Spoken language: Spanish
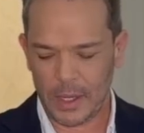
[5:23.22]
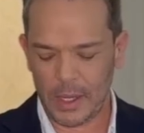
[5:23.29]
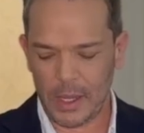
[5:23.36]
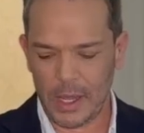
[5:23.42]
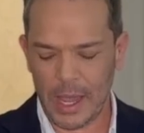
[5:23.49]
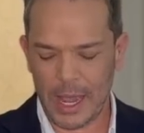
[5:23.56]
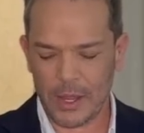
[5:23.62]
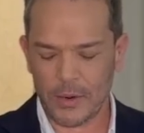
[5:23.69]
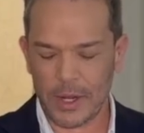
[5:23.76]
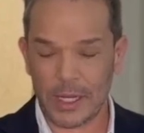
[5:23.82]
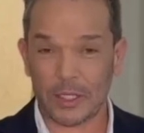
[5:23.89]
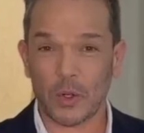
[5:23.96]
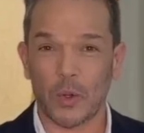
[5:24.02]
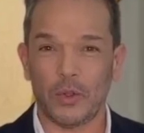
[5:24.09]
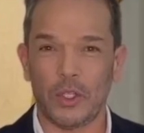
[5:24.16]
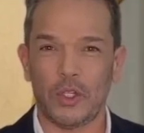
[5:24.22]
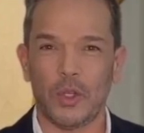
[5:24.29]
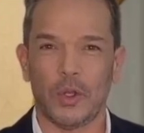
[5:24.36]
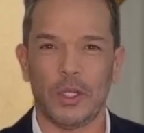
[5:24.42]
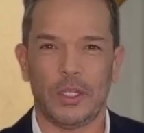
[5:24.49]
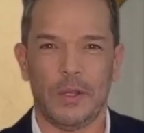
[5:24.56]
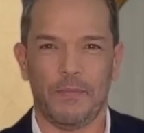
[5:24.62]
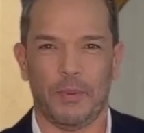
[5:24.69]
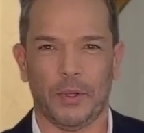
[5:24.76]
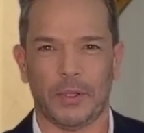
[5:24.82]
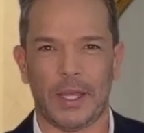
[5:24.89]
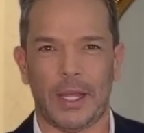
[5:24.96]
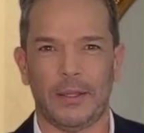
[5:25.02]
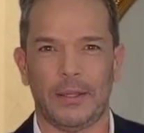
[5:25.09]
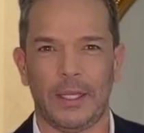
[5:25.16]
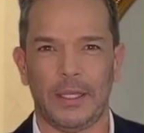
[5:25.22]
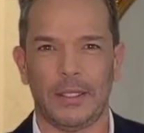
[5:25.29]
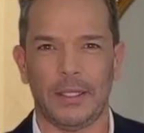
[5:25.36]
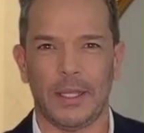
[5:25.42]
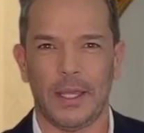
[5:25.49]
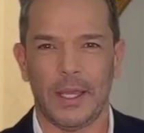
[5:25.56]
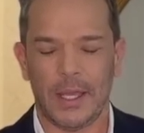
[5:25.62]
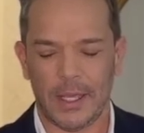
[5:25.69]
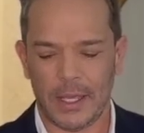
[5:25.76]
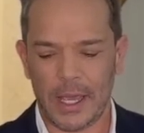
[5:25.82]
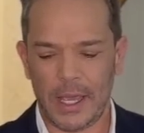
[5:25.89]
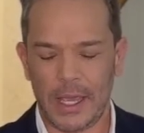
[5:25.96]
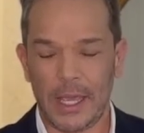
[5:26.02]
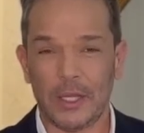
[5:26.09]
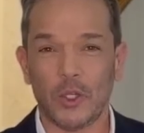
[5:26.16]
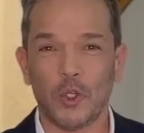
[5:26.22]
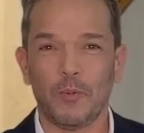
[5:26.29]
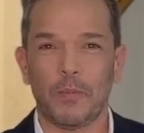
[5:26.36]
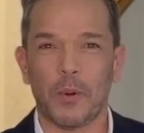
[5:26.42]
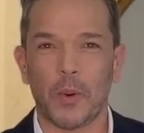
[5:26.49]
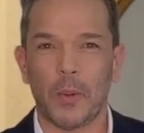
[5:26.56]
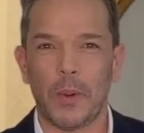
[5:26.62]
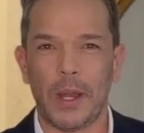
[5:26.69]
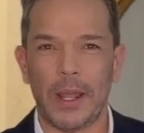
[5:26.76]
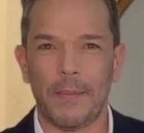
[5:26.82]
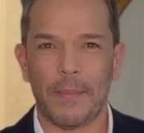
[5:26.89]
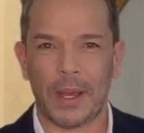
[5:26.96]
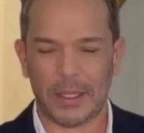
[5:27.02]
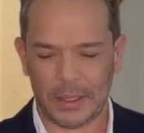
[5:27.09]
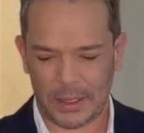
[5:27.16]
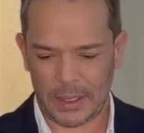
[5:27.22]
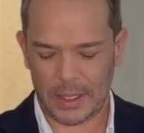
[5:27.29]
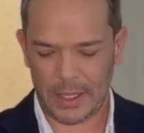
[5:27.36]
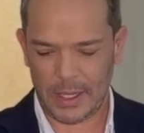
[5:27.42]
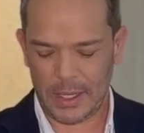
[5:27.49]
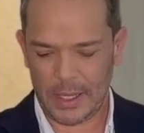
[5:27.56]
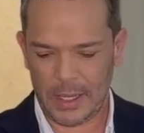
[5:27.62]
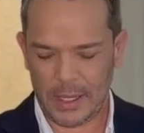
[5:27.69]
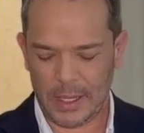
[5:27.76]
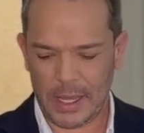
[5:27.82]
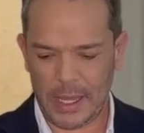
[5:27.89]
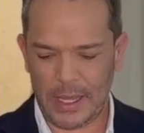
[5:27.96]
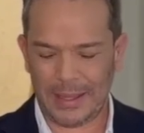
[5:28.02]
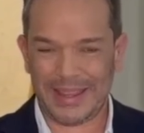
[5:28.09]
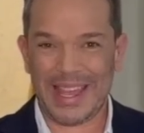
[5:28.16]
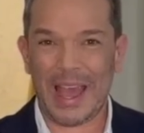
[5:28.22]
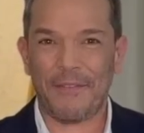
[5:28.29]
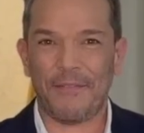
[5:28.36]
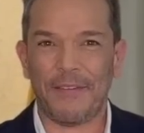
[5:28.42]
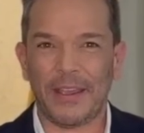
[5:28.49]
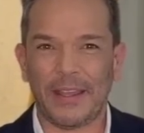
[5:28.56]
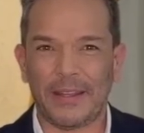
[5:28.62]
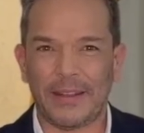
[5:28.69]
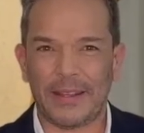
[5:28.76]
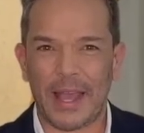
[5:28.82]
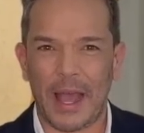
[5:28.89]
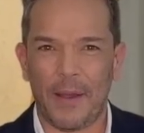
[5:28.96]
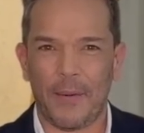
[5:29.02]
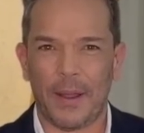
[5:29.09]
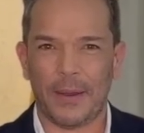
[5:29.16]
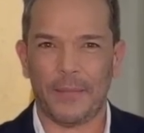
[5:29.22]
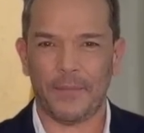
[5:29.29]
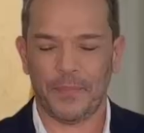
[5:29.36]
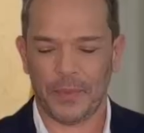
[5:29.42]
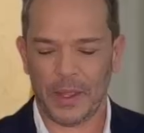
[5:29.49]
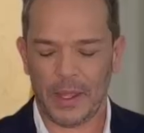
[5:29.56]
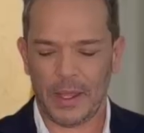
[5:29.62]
y hay unas condiciones importantes que esos problemas que te afectaban,